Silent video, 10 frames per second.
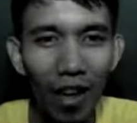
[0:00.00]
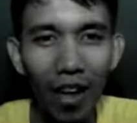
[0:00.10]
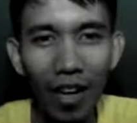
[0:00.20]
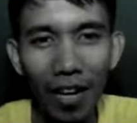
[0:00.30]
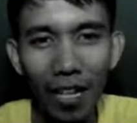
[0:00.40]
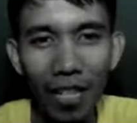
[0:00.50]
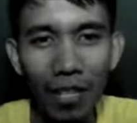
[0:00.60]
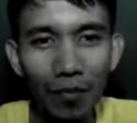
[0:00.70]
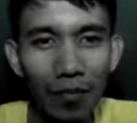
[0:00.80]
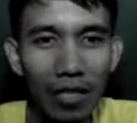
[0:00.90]
Uh,
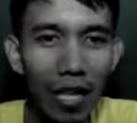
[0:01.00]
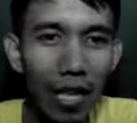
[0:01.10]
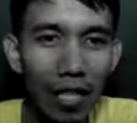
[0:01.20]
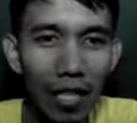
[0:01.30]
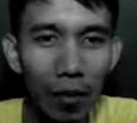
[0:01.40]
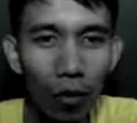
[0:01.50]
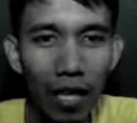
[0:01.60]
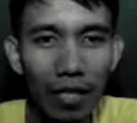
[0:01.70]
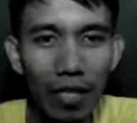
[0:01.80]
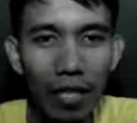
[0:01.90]
kinabukasan,